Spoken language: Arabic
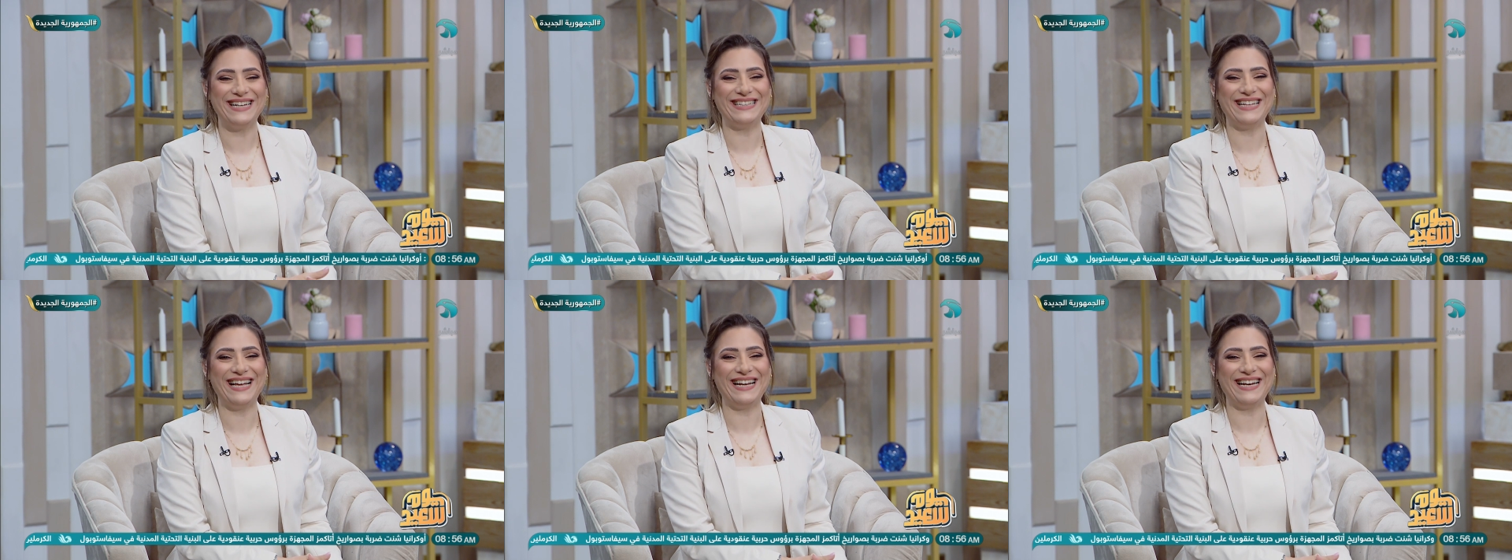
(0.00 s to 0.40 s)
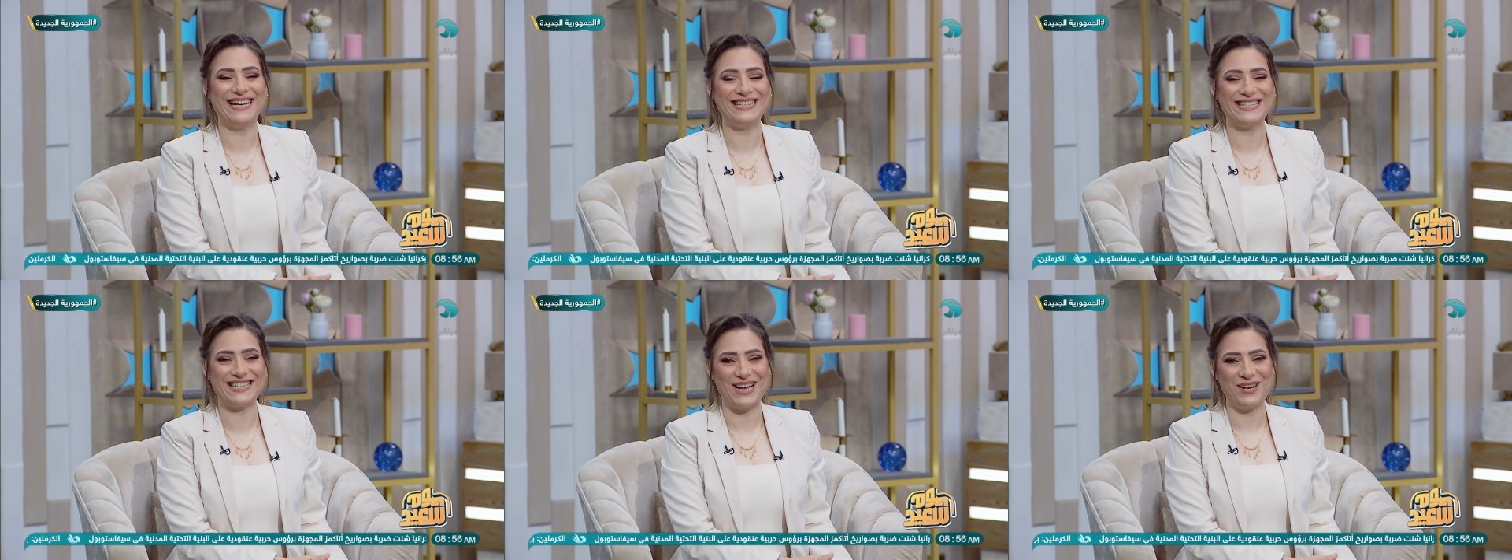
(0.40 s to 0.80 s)
ده اللي
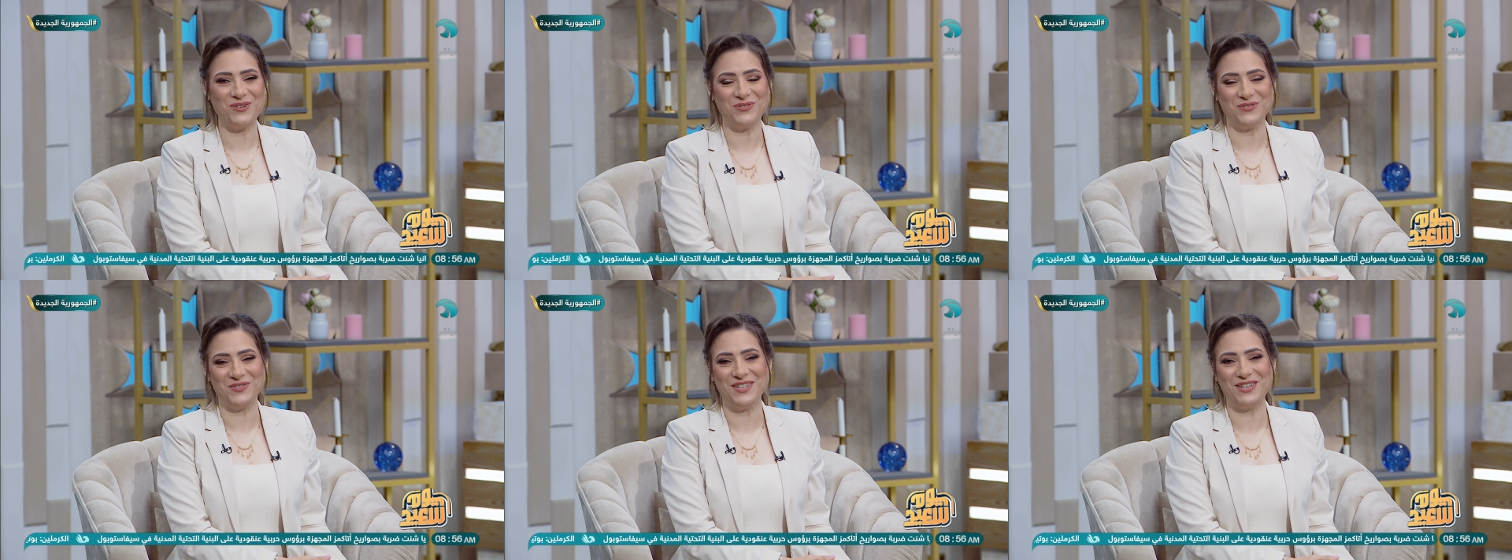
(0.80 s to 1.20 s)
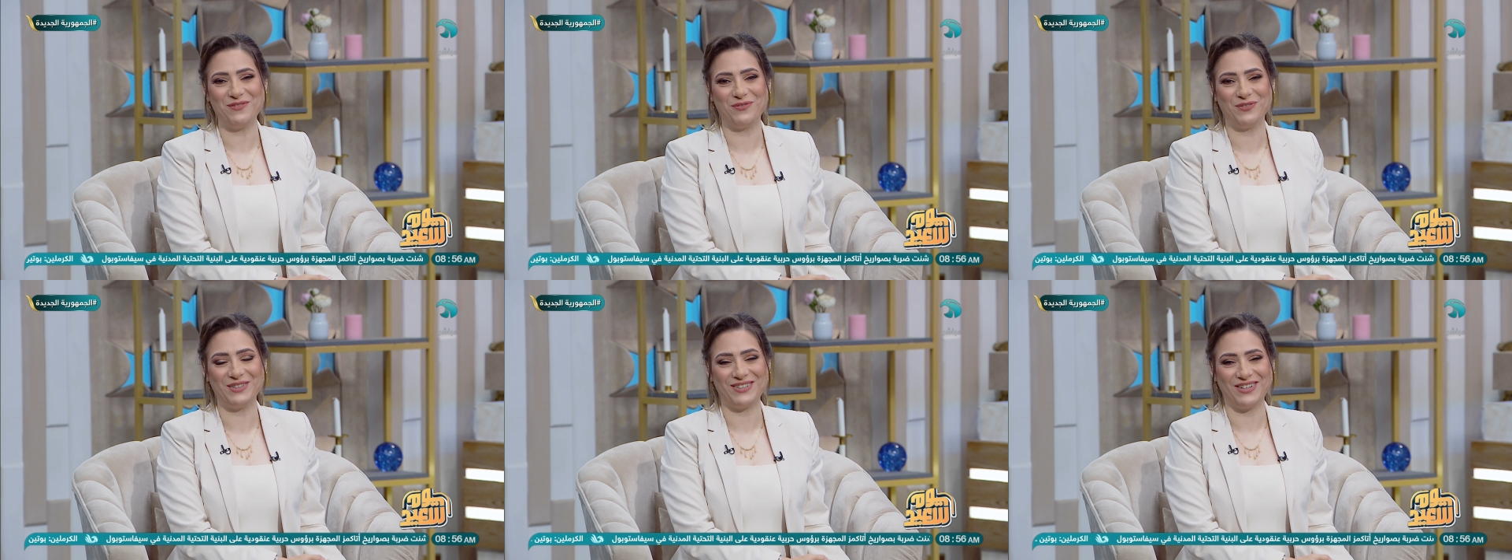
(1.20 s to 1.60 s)
هنسالكم فيه
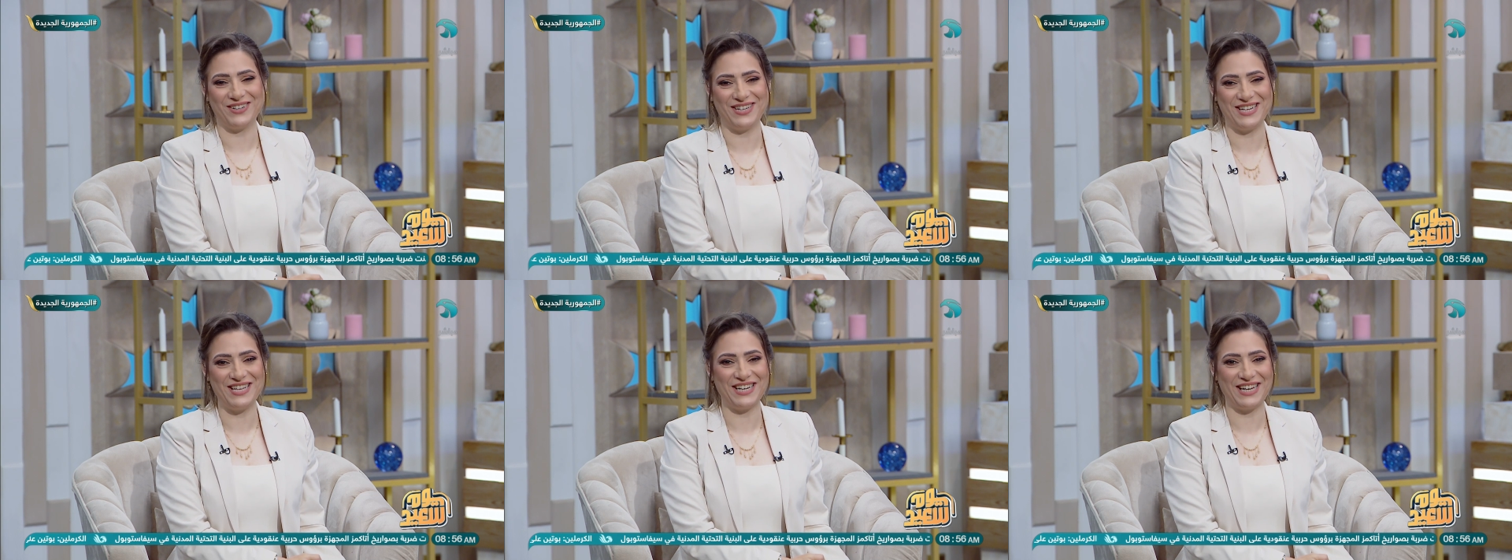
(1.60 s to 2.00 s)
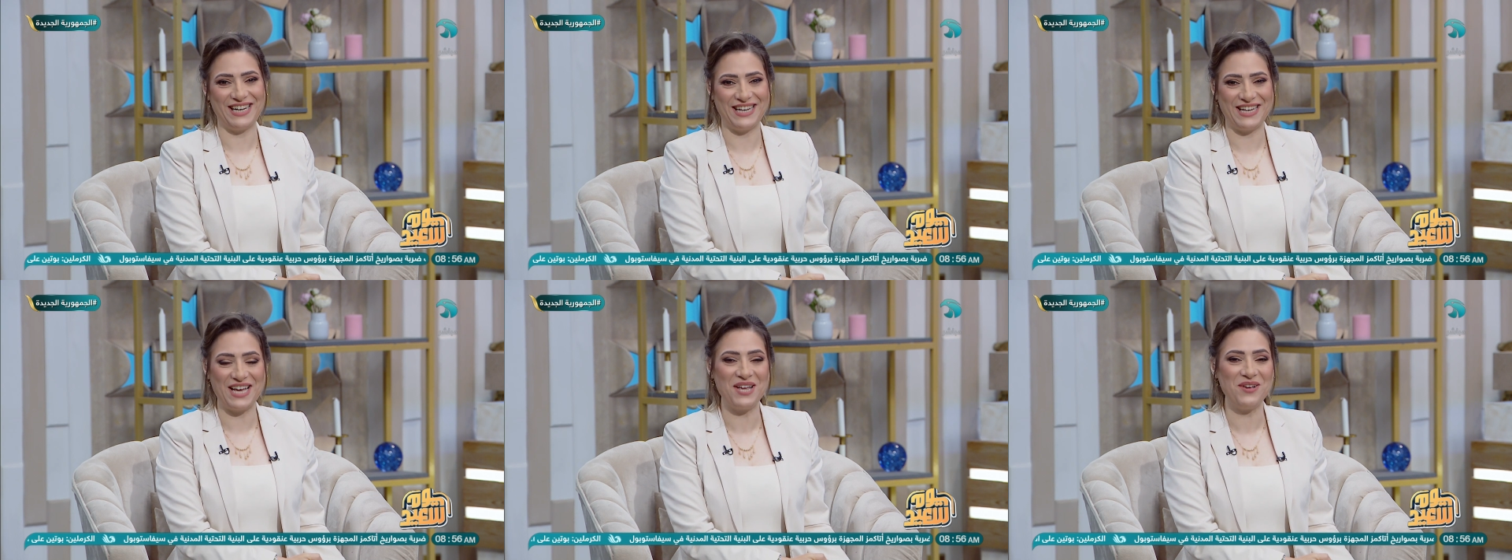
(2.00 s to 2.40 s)
في التقرير
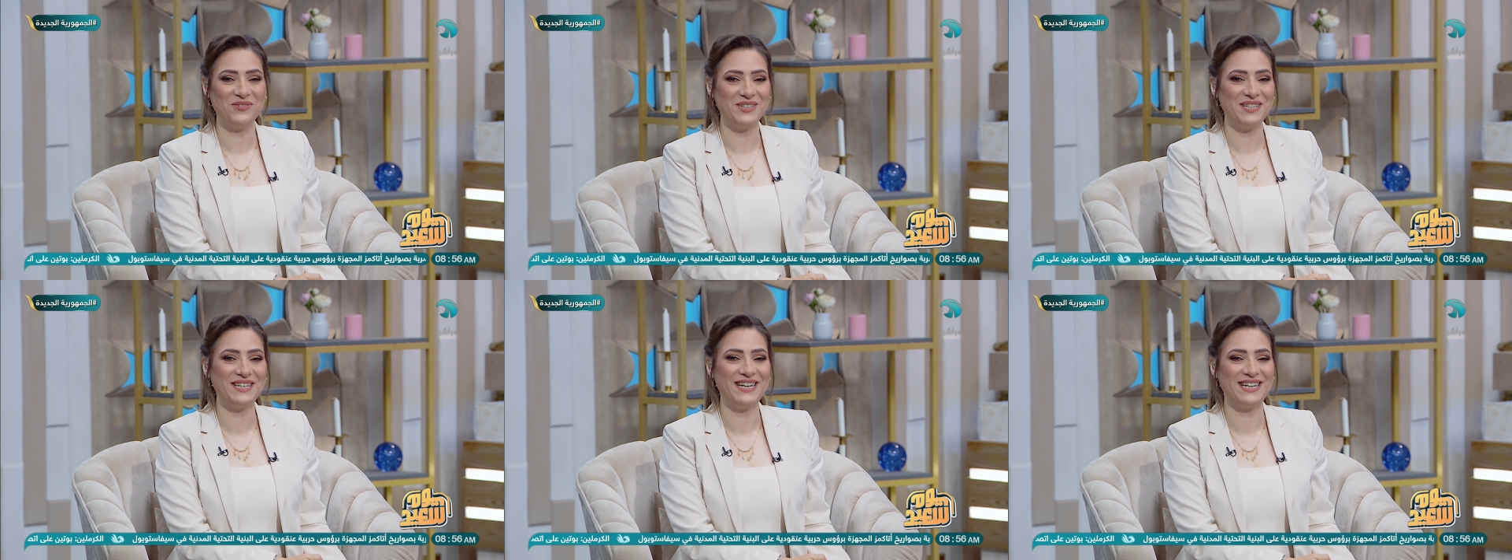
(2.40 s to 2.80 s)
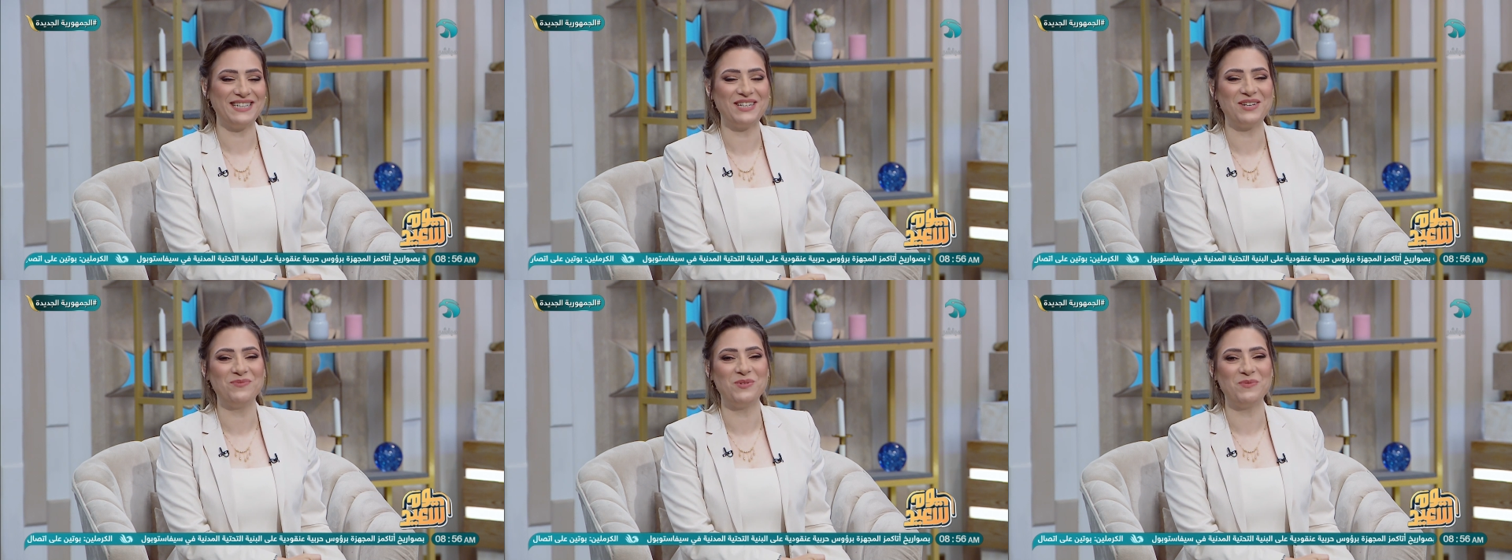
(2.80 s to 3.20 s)
اللي جاي ونرجع
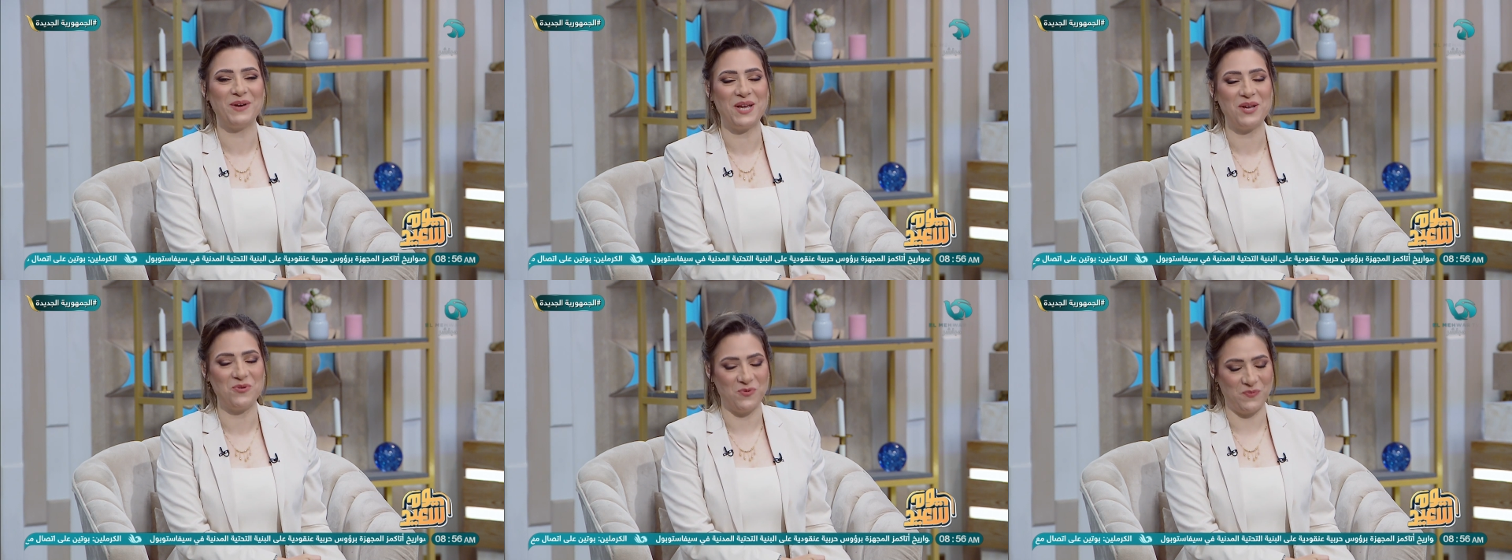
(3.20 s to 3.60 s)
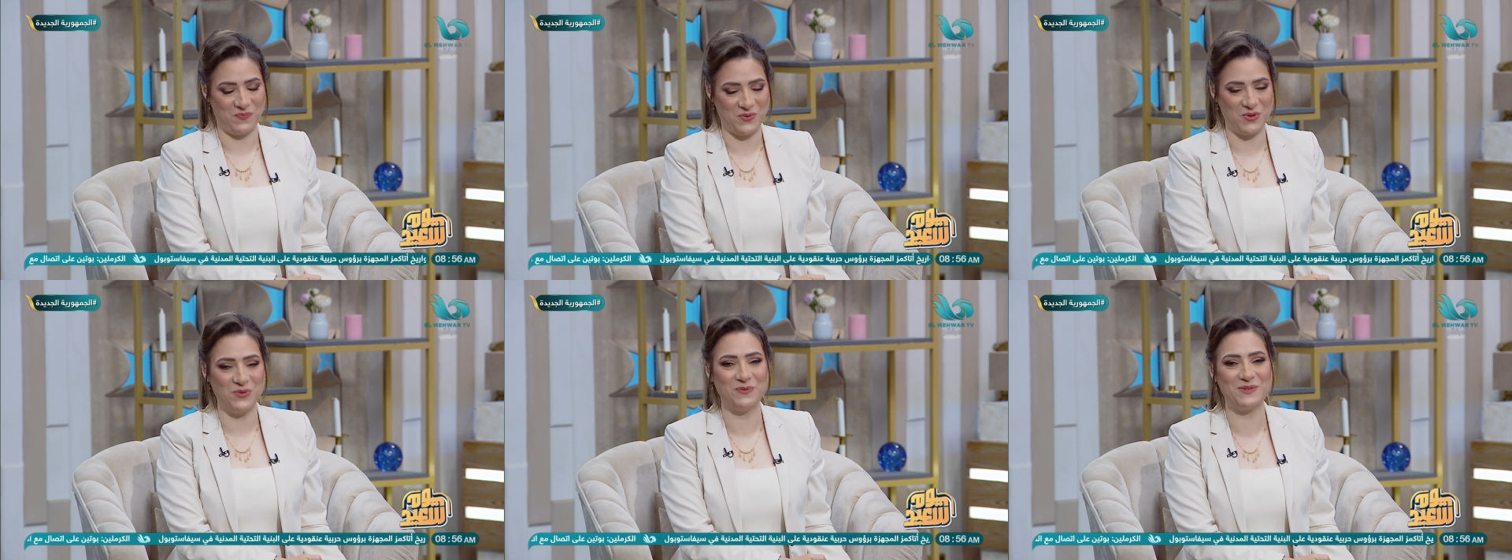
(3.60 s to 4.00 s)
نكمل معاكم
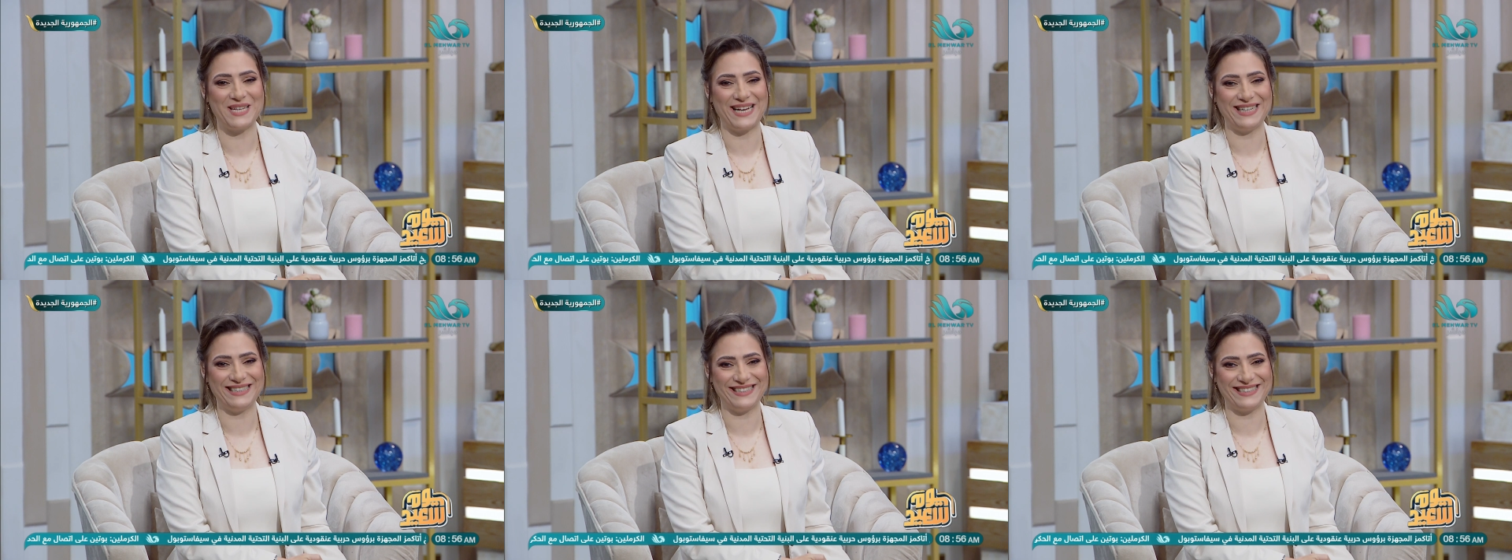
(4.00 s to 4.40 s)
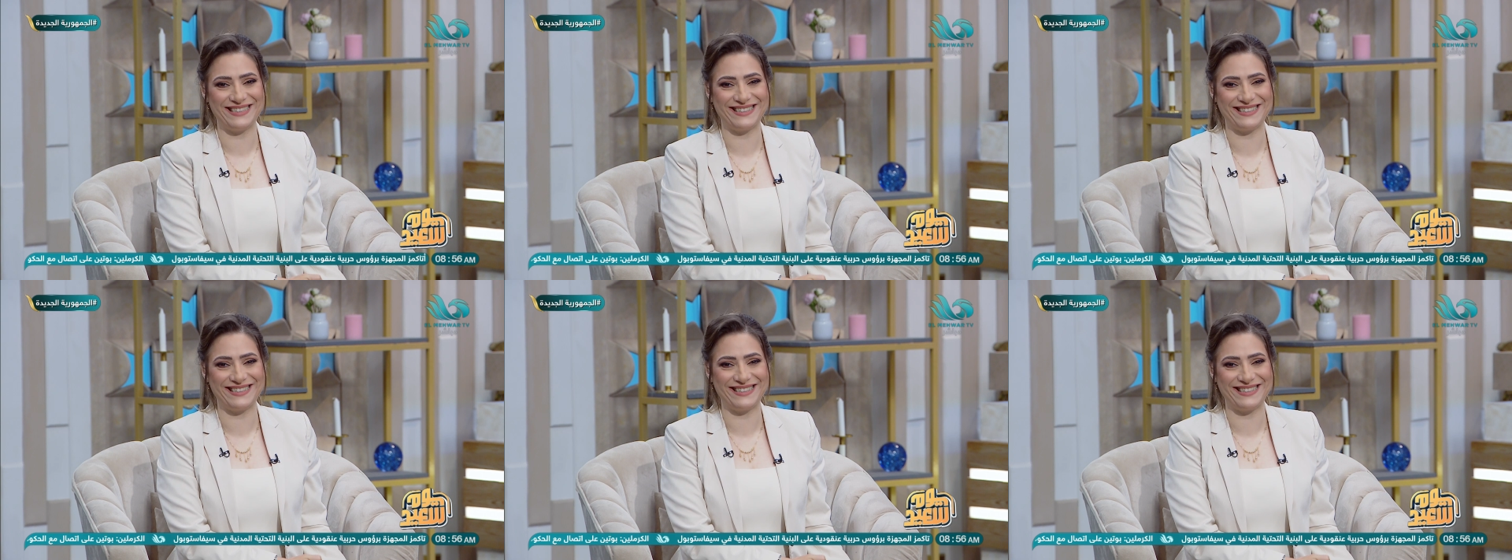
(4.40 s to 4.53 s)
يوم سعيد